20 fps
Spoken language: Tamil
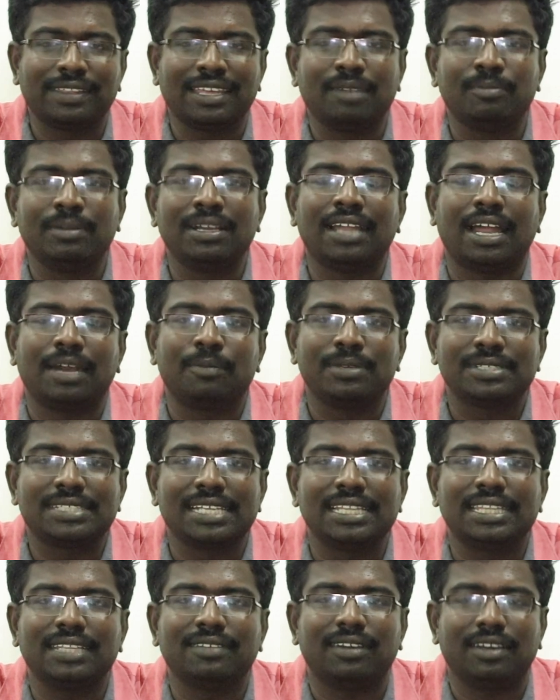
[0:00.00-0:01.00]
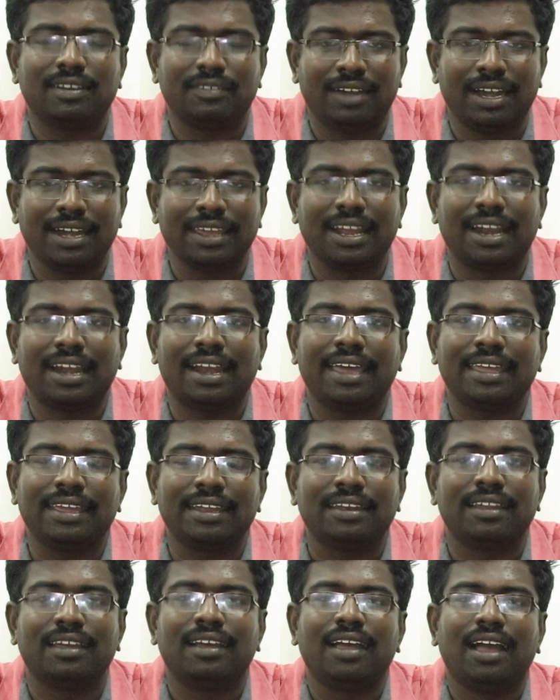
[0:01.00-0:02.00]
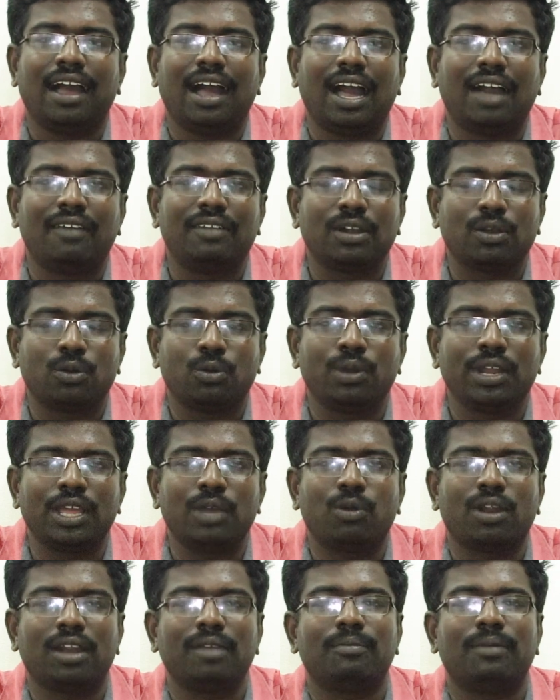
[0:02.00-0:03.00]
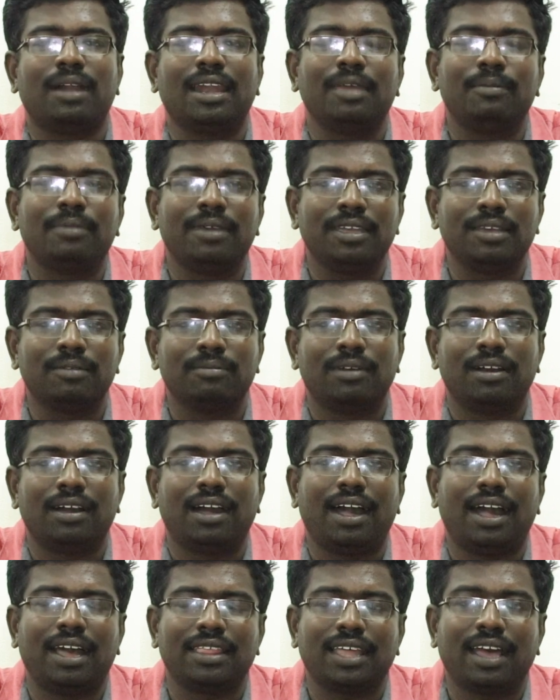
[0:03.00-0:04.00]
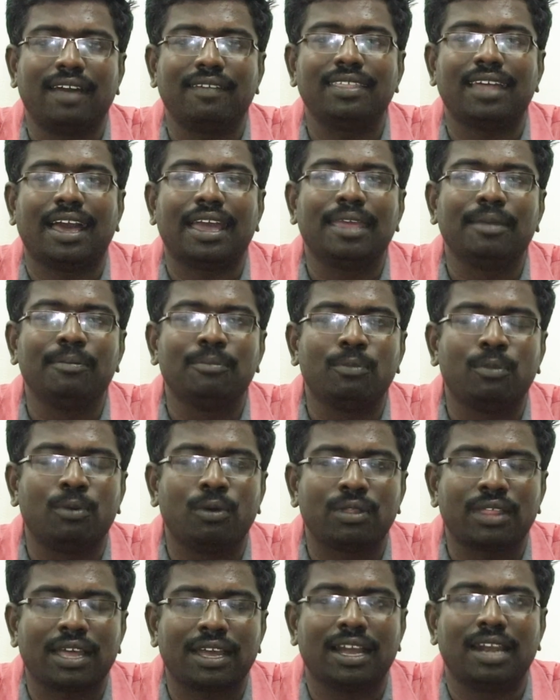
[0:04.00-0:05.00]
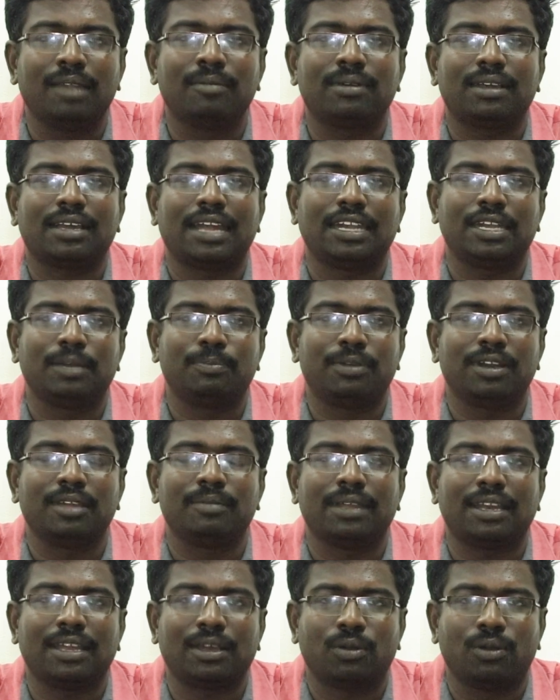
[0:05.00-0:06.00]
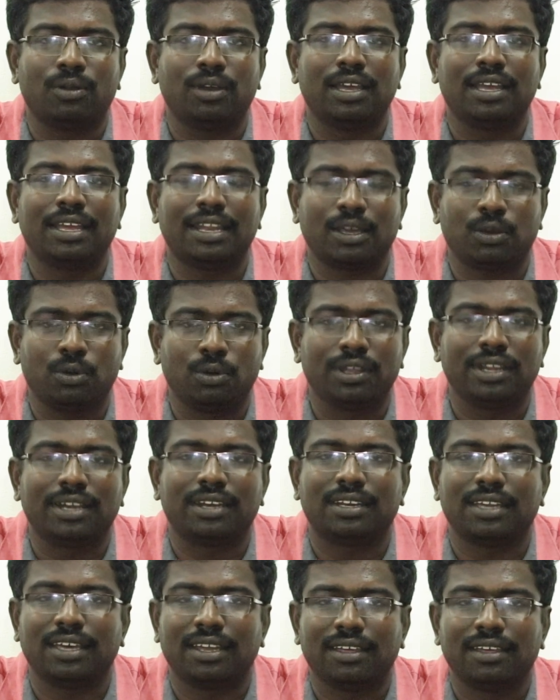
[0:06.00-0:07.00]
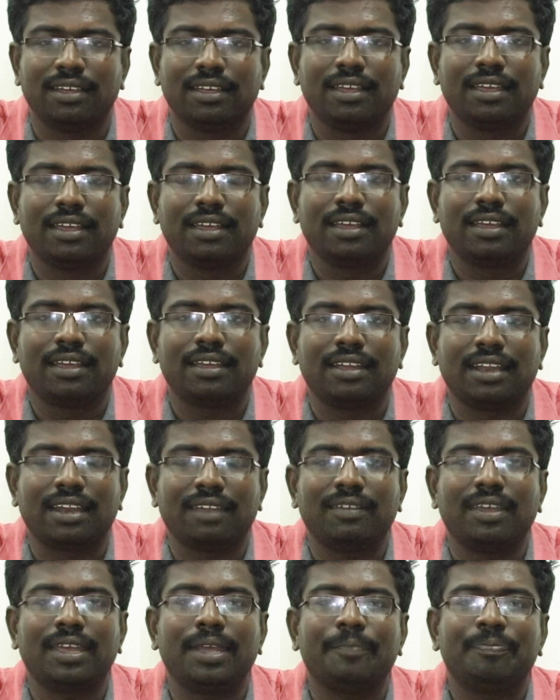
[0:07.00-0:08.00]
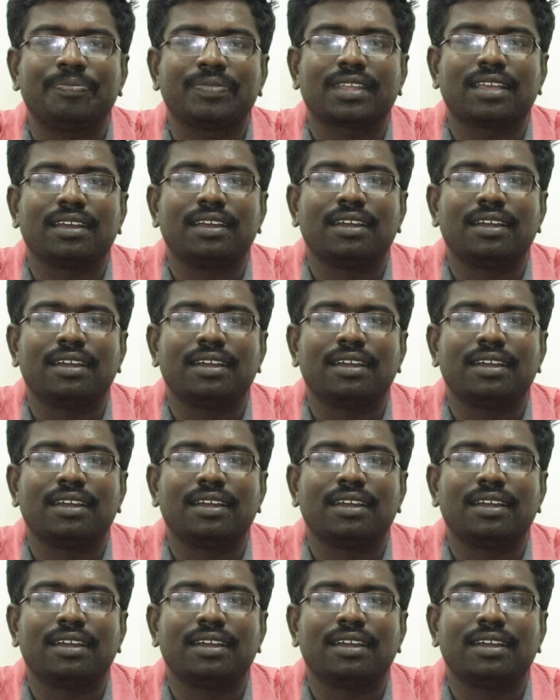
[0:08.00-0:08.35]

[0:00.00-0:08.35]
குழந்தைகள் மீது அன்பு செலுத்திய வாழ்கிறாள் ஐயன் அவள் கூறியவுடன் மழை பெய்யும் அதாவது ஐம்பூதங்களும் கட்டுப்படும் என என கூறுகின்றார் எனவே